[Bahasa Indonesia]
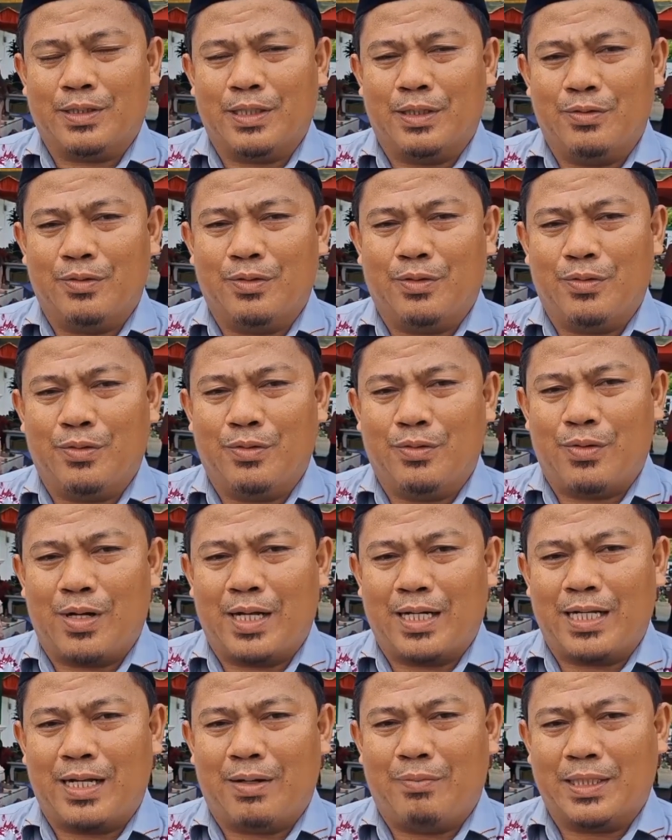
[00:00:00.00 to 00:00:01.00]
seluruh
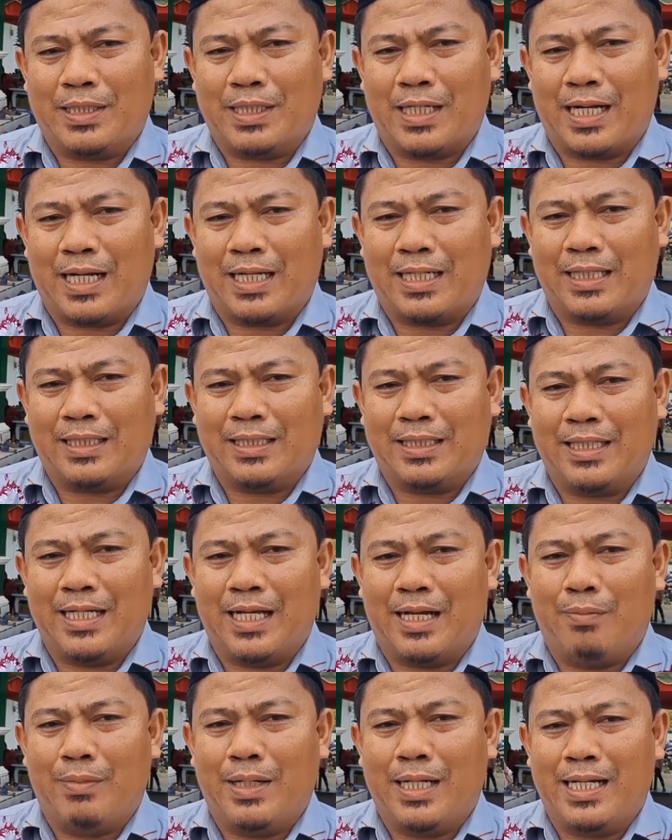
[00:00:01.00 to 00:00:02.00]
warga masyarakat
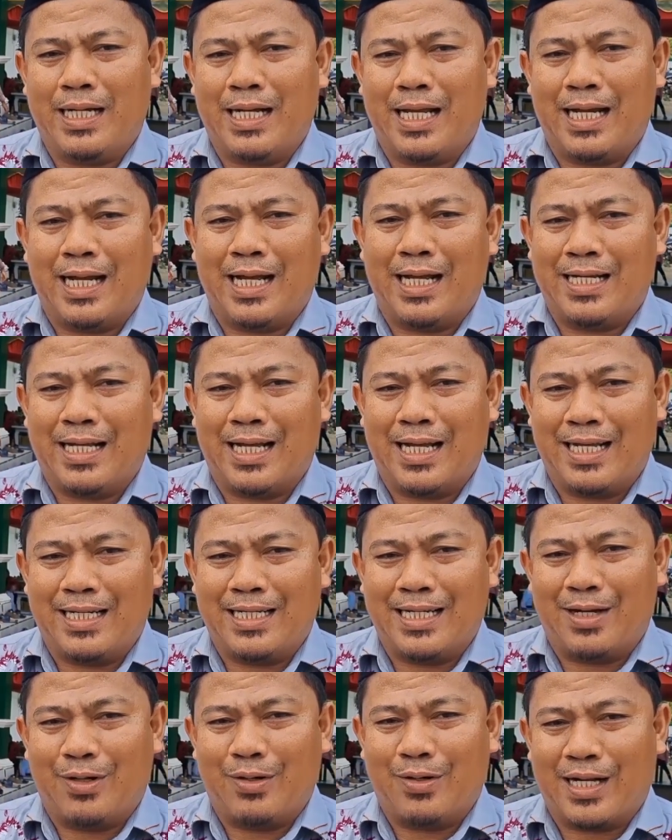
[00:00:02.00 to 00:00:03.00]
tidak mengenal
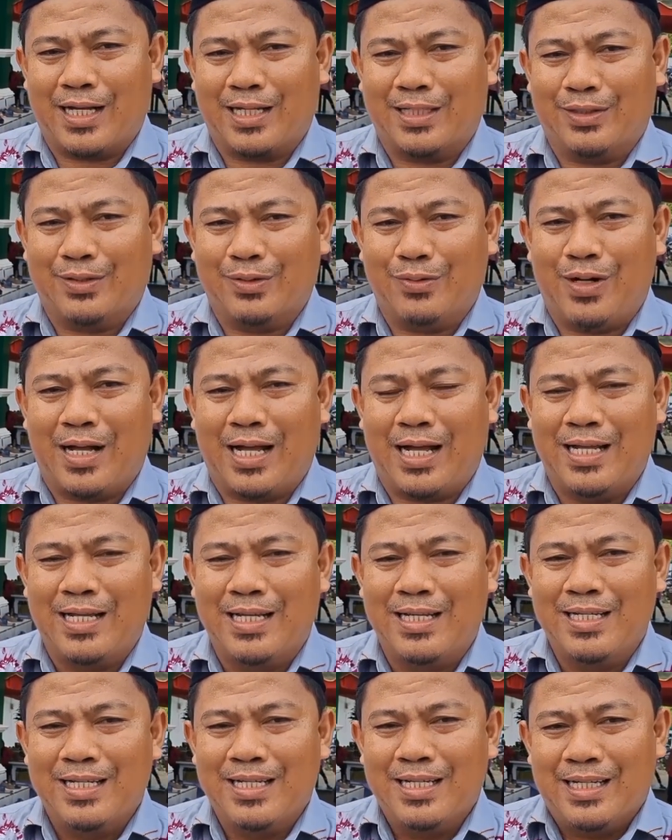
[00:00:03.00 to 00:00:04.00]
anak-anak, orang tua,
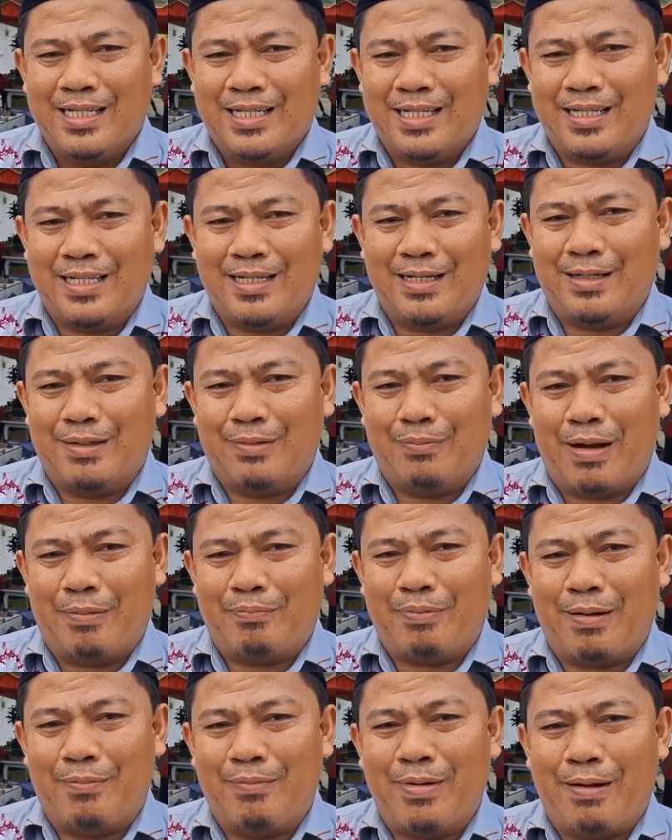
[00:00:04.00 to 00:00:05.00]
Eh,
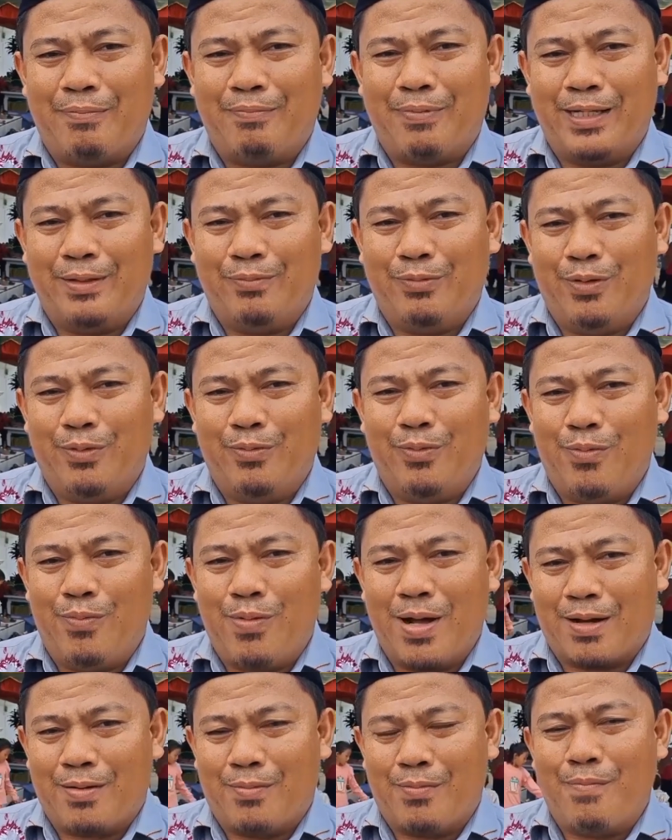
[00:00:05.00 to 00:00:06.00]
bapak-bapak, uh, ibu-ibu
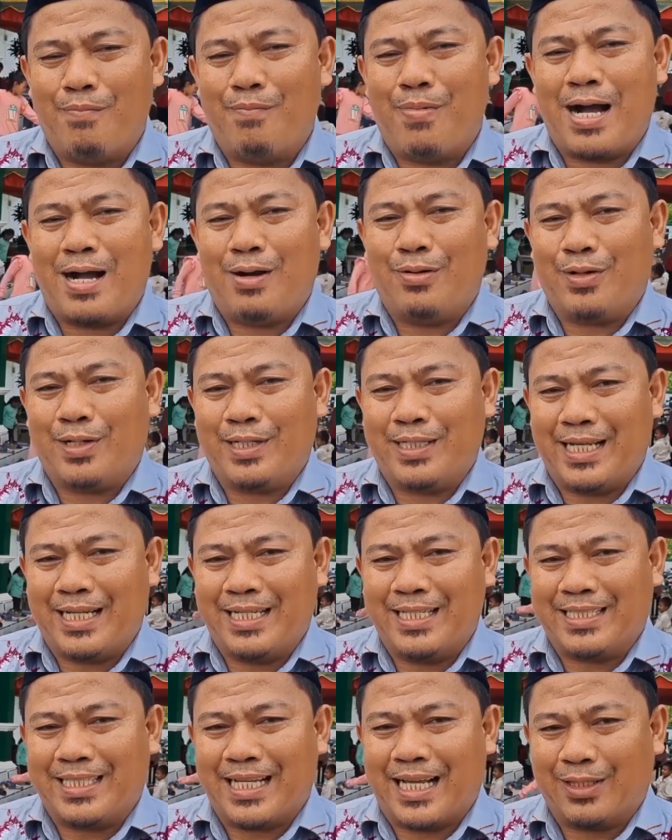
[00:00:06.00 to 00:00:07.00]
membaur
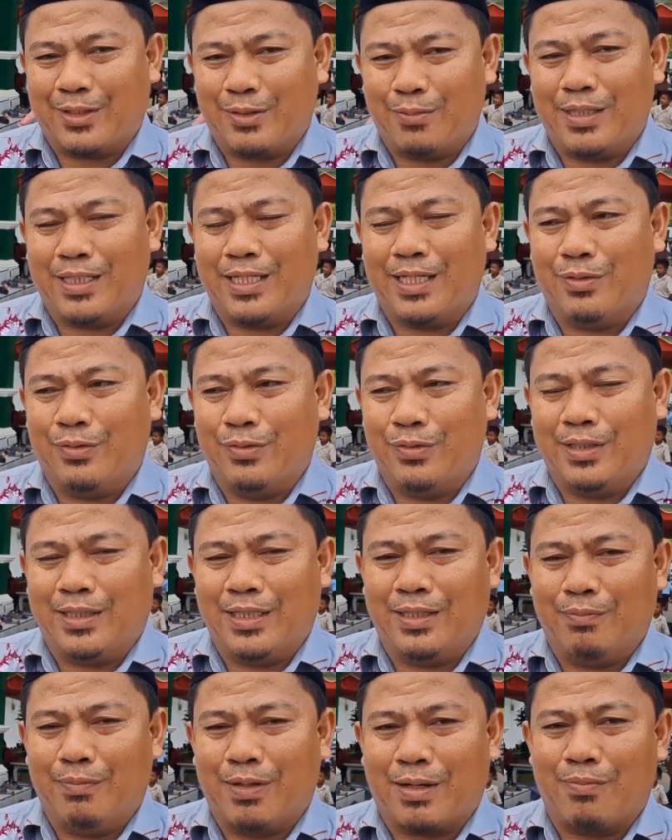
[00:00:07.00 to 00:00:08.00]
jadi satu
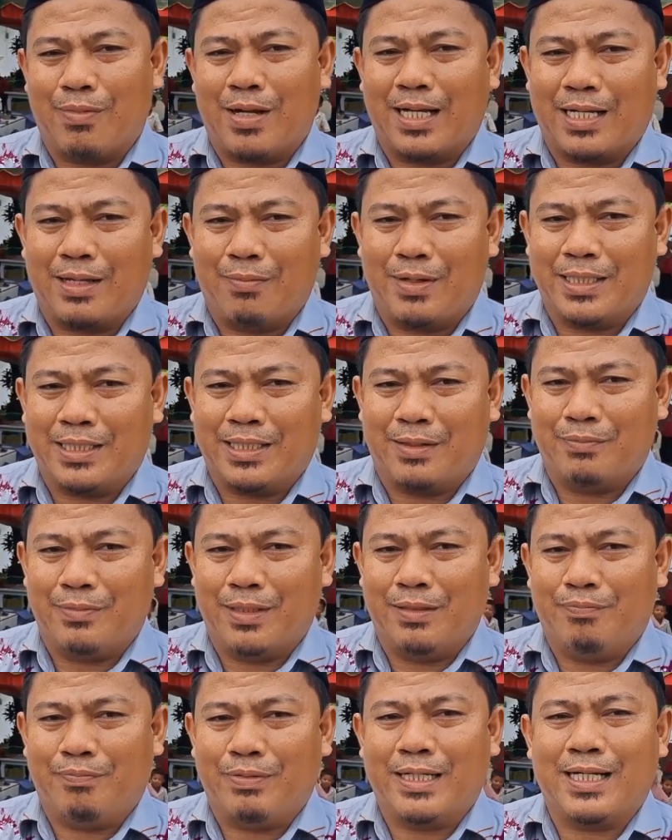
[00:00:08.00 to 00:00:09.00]
mengikuti berbagai macam
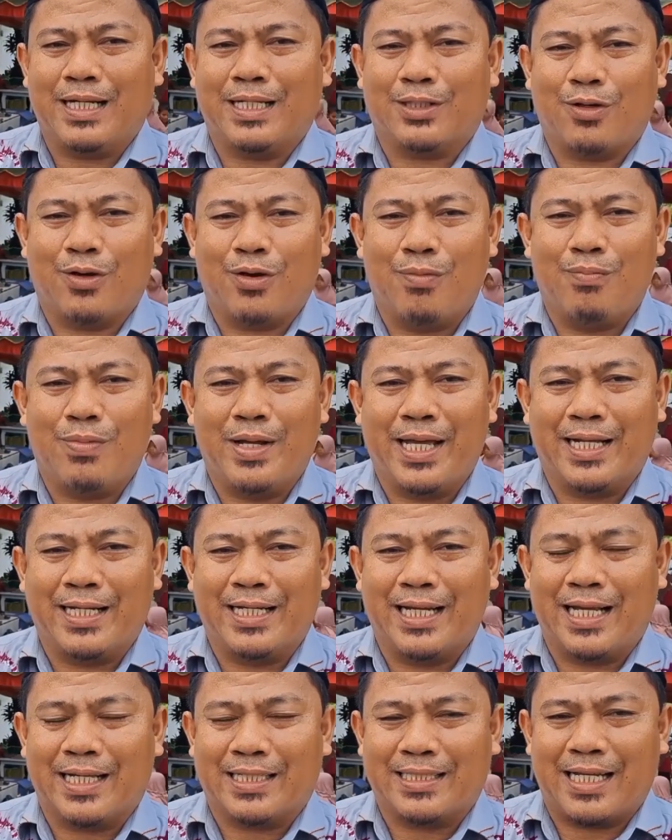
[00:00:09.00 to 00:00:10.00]
event atau lomba yang
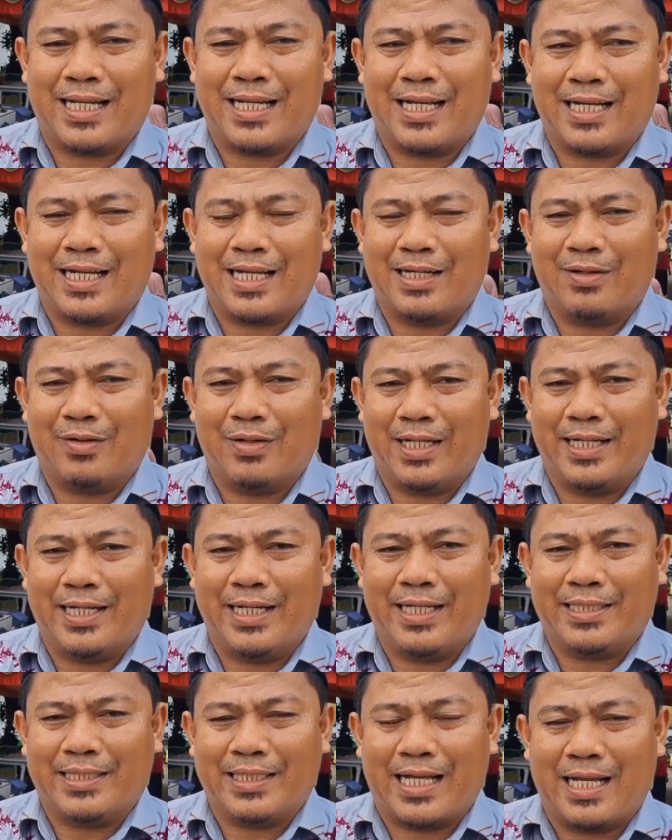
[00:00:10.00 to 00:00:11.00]
dilaksanakan oleh
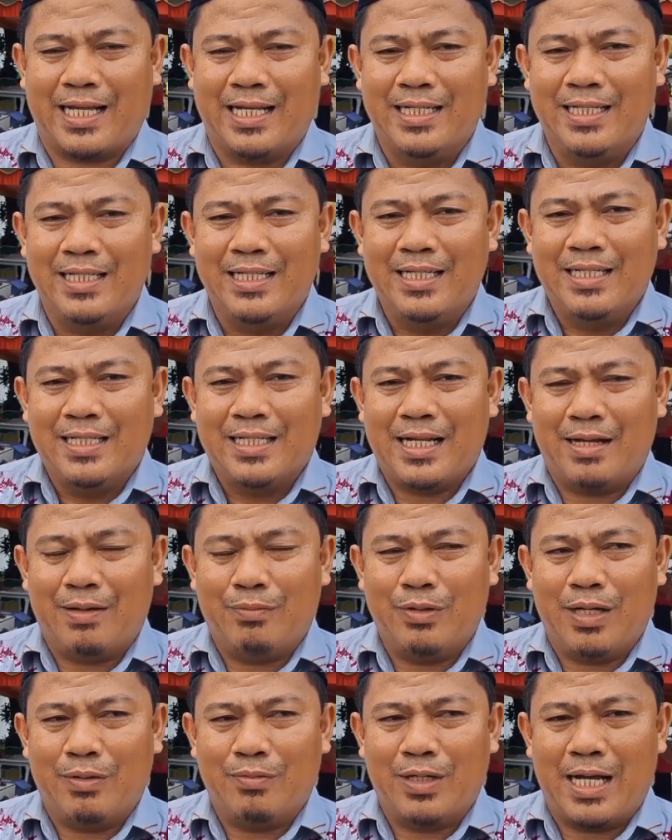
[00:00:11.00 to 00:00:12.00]
desa. Nah,
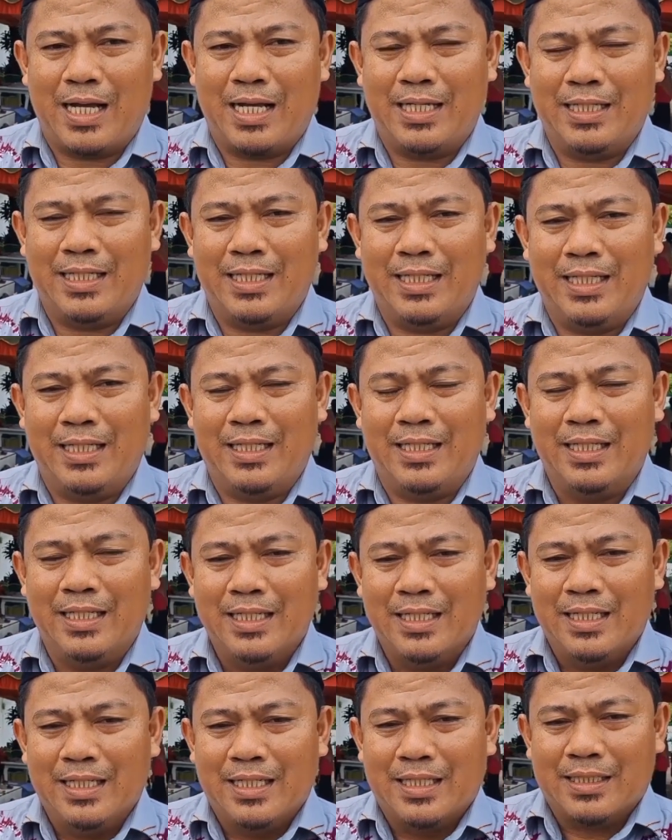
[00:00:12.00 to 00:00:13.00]
mudah-mudahan ini
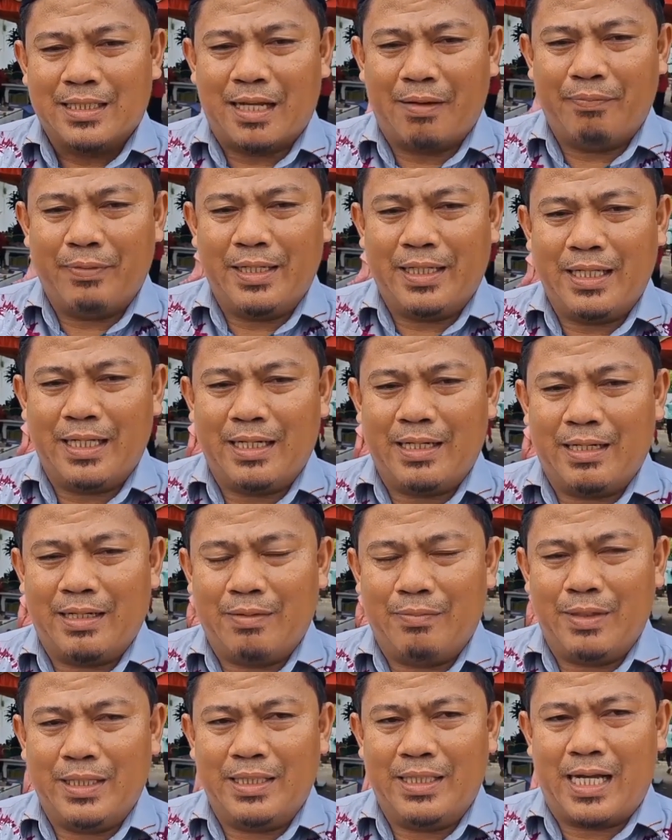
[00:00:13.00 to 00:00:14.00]
saya pikir
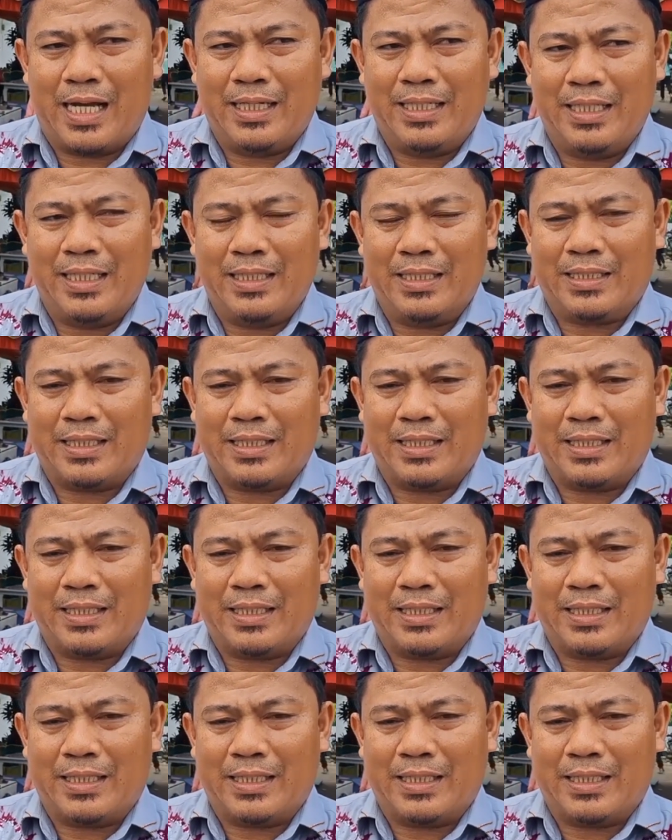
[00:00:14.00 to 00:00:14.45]
menjadi